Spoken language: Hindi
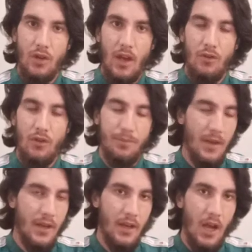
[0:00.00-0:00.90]
जो है उस
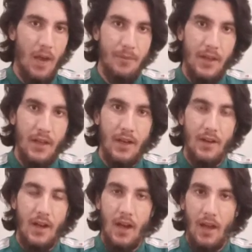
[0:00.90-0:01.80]
पर काम नहीं कर
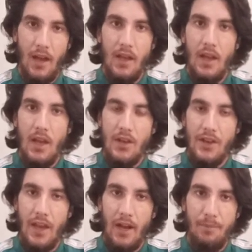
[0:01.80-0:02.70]
रहा है
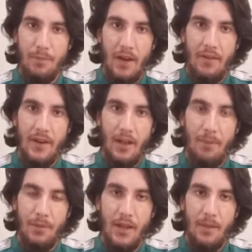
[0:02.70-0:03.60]
ये एक प्राइवेट
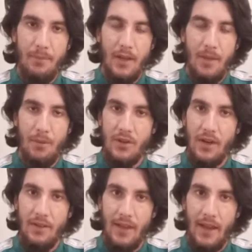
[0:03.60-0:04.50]
कंपनी ने
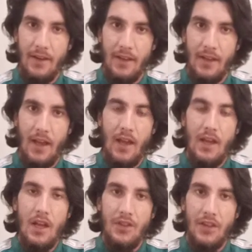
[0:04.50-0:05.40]
प्रोजेक्ट साइन किया है
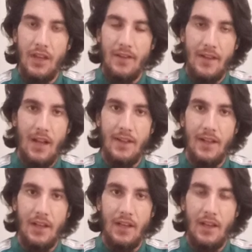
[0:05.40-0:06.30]
तीन साल
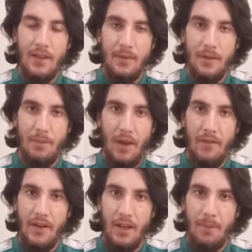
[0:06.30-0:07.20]
तक ये इस
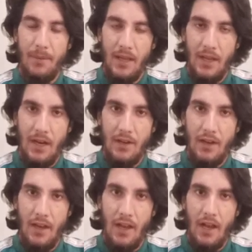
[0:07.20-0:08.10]
प्राइवेट कंपनी के
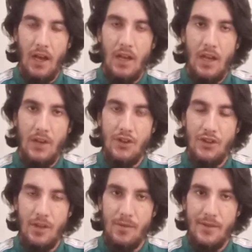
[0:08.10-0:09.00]
अंडर रहेगा
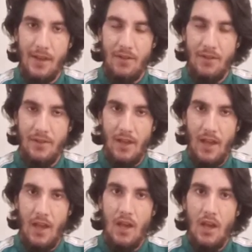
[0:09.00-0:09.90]
जितनी भी सर्विसेज
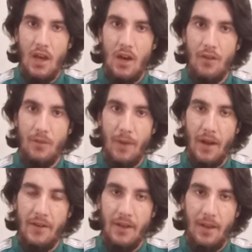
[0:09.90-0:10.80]
हैं वो
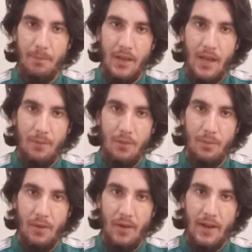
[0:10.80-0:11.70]
प्राइवेट कंपनी आपको
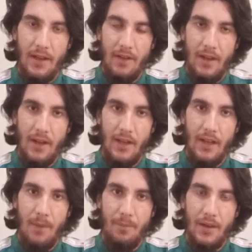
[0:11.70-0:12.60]
प्रोवाइड
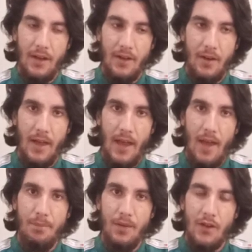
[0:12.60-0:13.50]
करवाएगी अपने अंडर
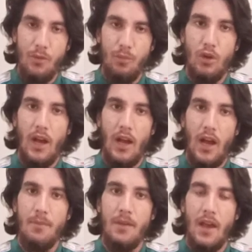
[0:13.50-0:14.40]
ऐप का जो पूरा
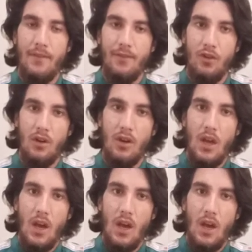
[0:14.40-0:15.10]
काम है वो